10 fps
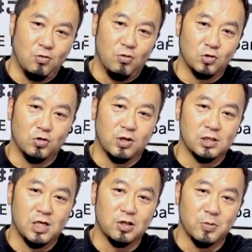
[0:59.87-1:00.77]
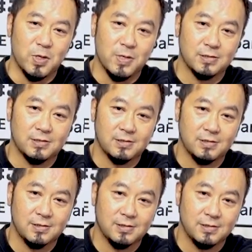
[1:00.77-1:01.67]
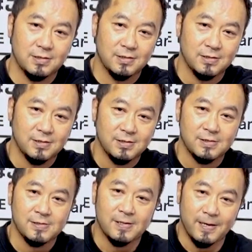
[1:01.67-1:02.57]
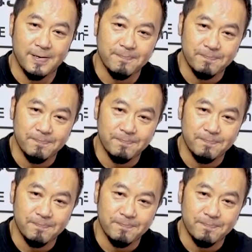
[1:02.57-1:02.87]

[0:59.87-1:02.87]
お届けしたいと思います。はい。